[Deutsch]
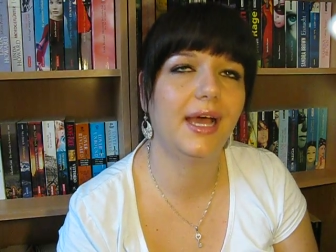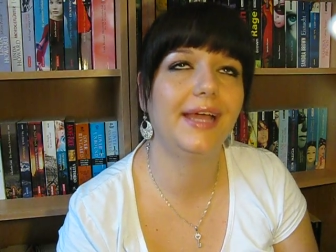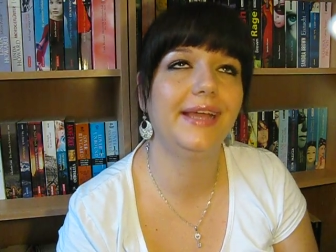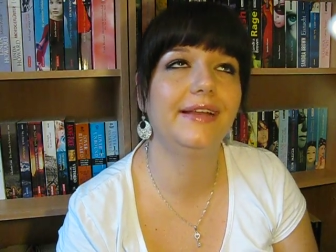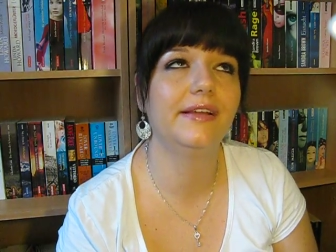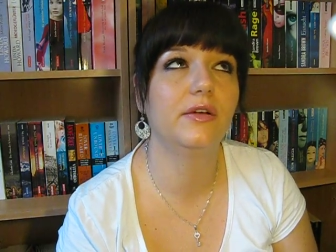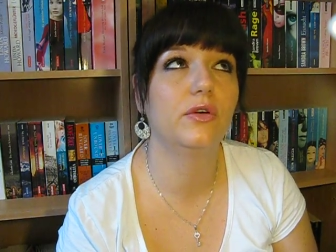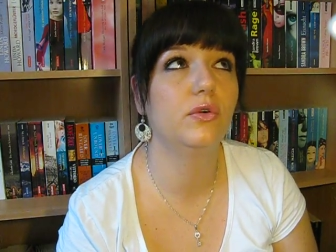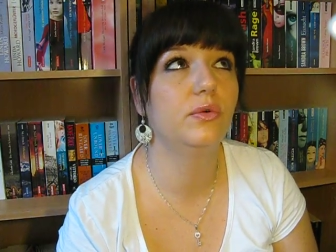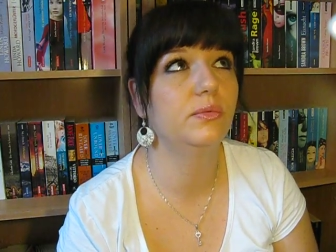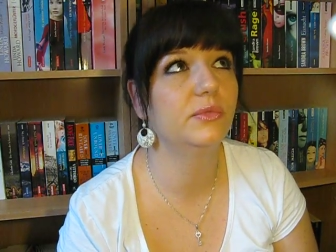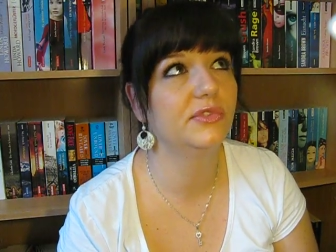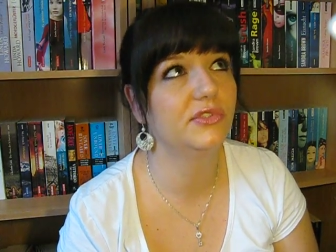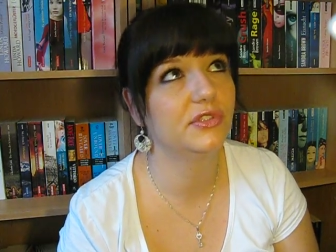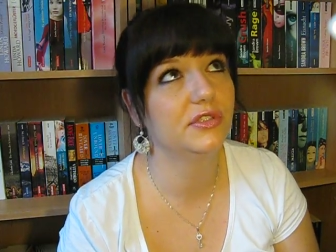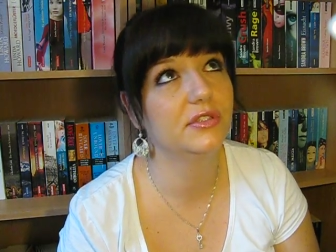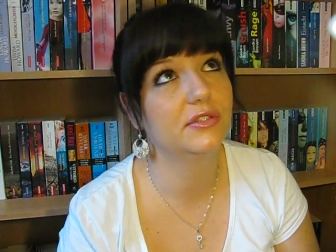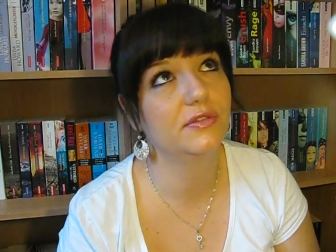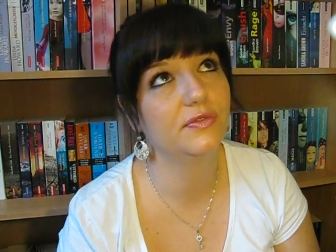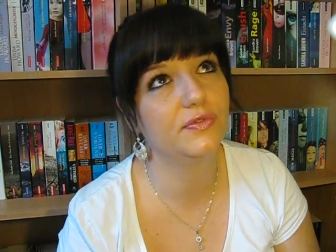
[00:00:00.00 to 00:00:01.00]
ein
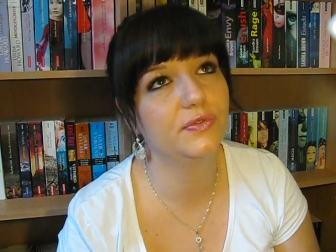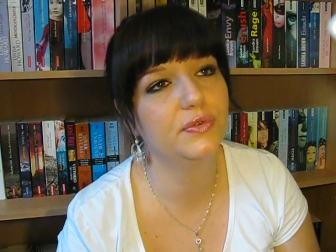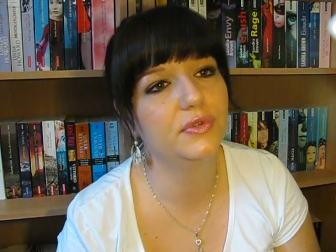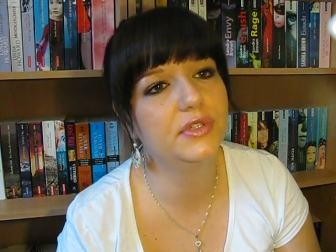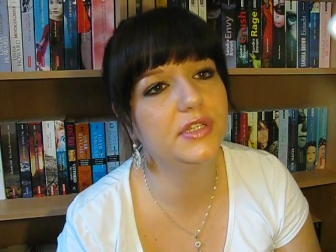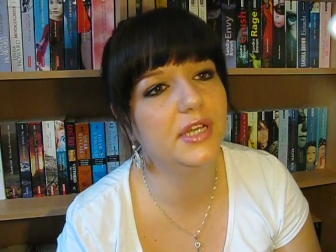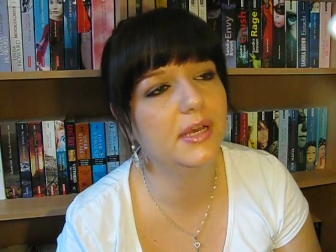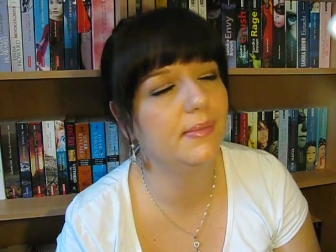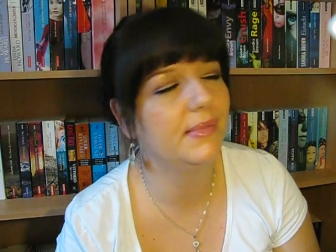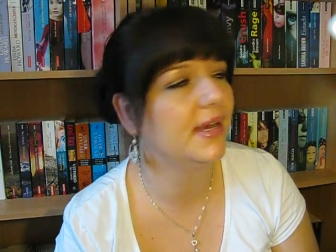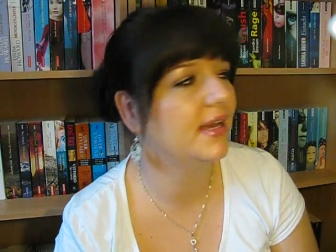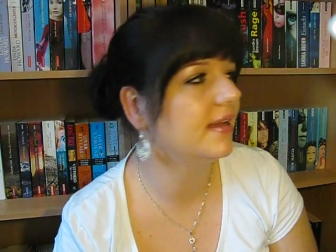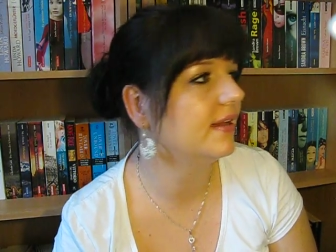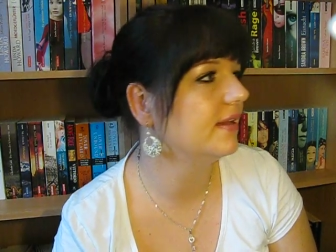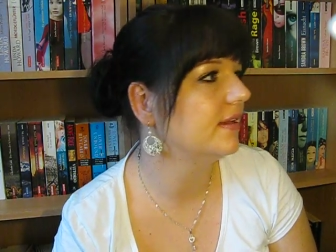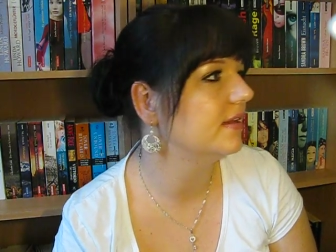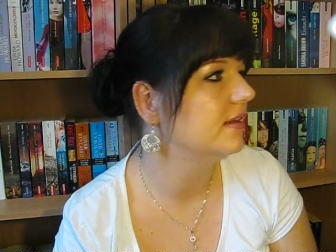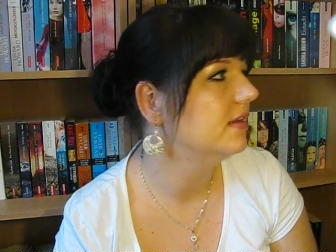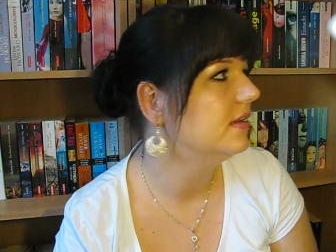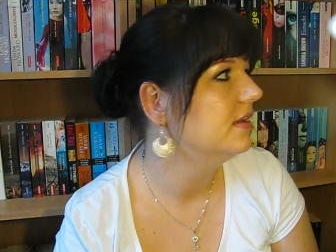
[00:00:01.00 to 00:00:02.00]
komisches Gefühl
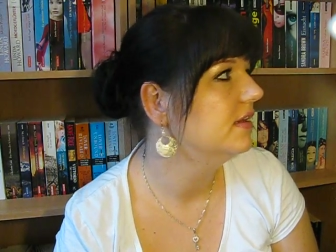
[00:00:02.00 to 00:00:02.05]
dabei,